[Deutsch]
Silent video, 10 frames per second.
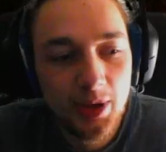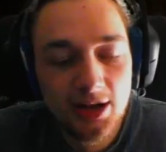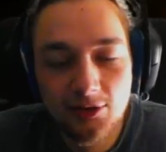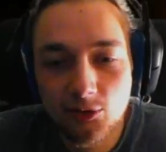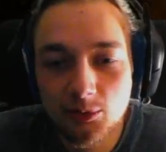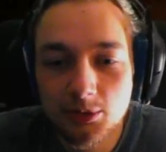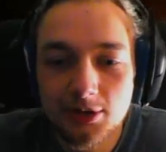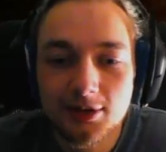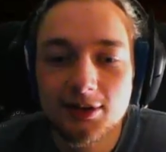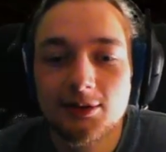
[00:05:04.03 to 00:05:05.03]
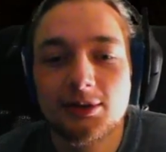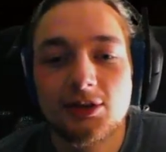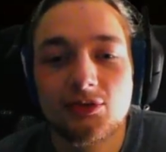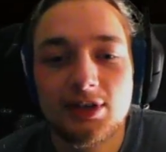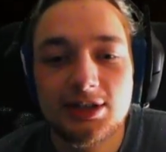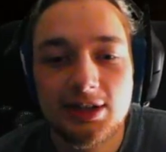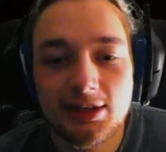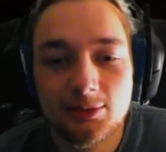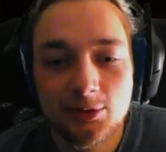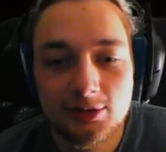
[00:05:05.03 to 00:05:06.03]
Pensum und das will ich
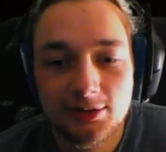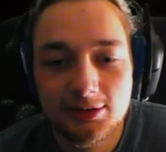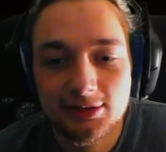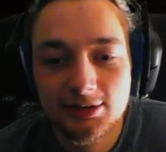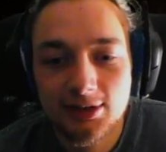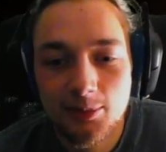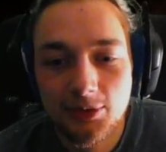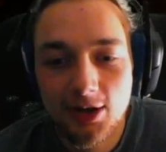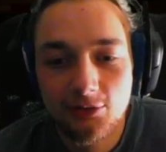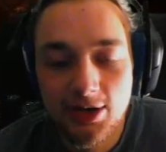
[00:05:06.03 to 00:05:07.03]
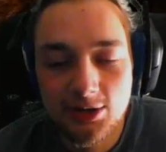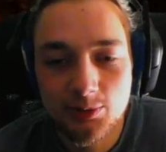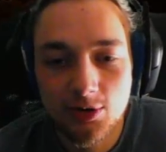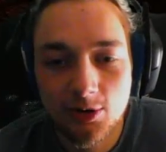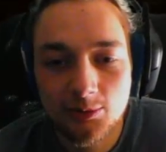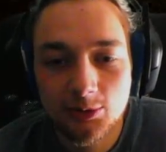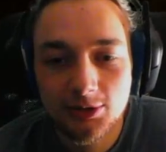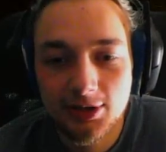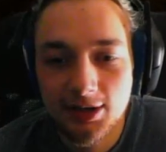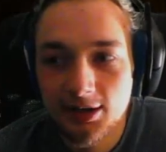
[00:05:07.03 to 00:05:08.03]
gerne immer äh, am Tag fertig bekommen
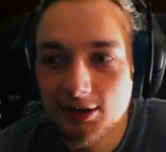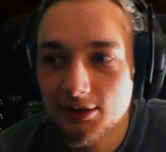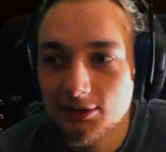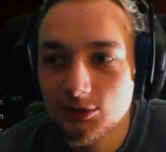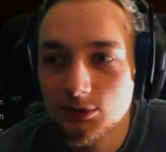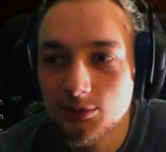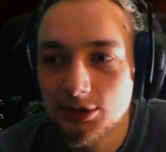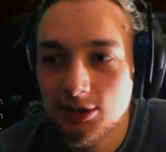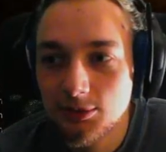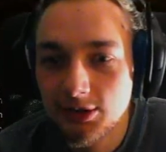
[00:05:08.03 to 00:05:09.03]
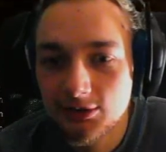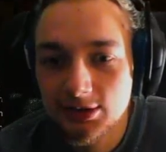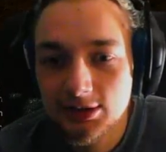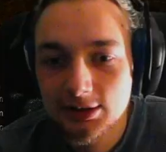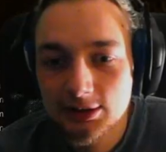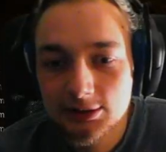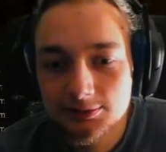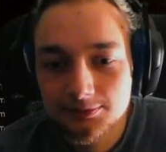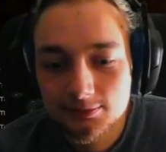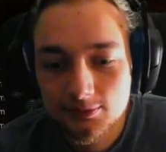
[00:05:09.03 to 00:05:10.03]
und danach streame ich eben erst.
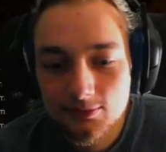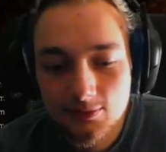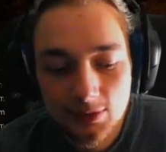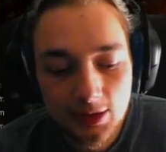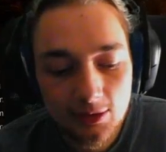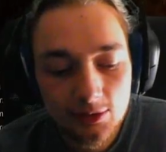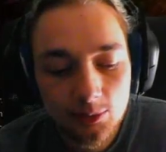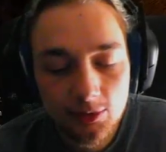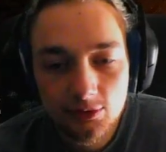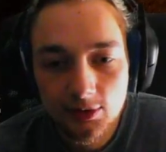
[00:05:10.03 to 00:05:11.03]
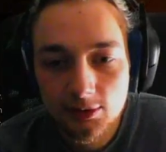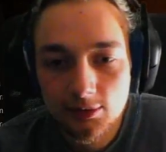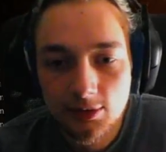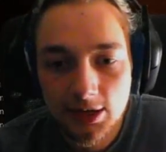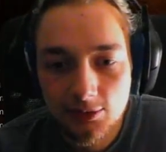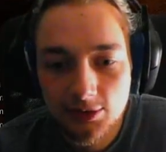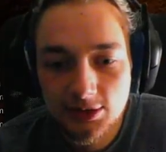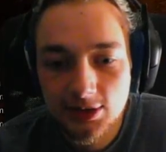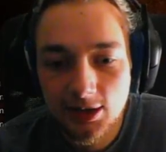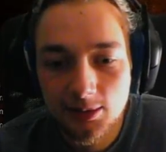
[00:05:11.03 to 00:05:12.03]
Ist ein bisschen
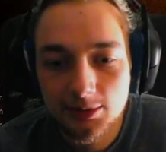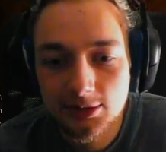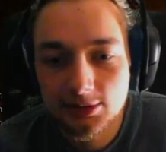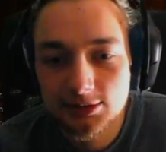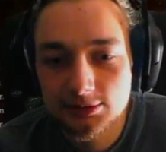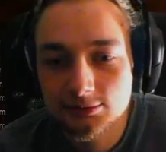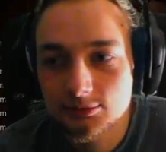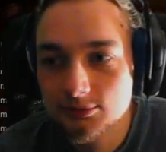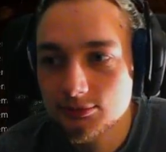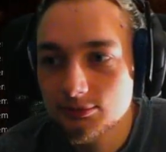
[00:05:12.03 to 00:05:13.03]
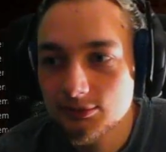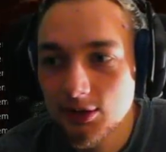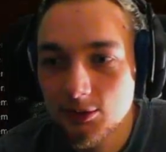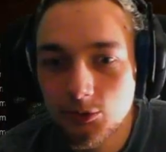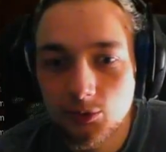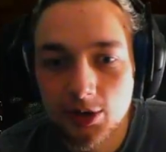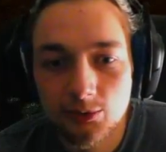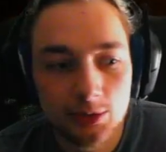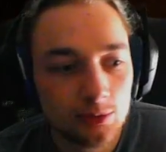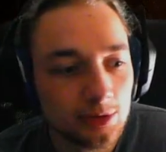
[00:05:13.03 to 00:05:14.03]
nervig, aber muss man
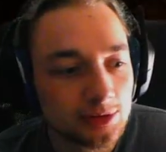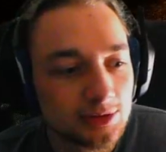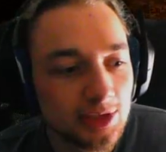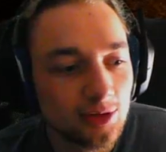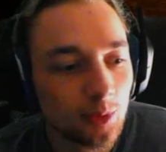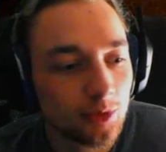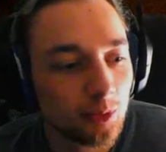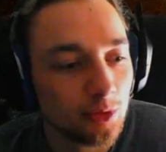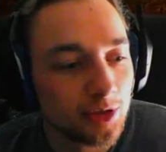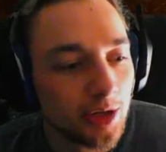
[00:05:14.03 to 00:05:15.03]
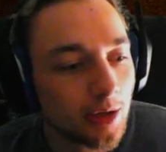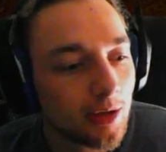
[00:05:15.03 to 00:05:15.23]
erstmal durch. Es geht noch bis Montag.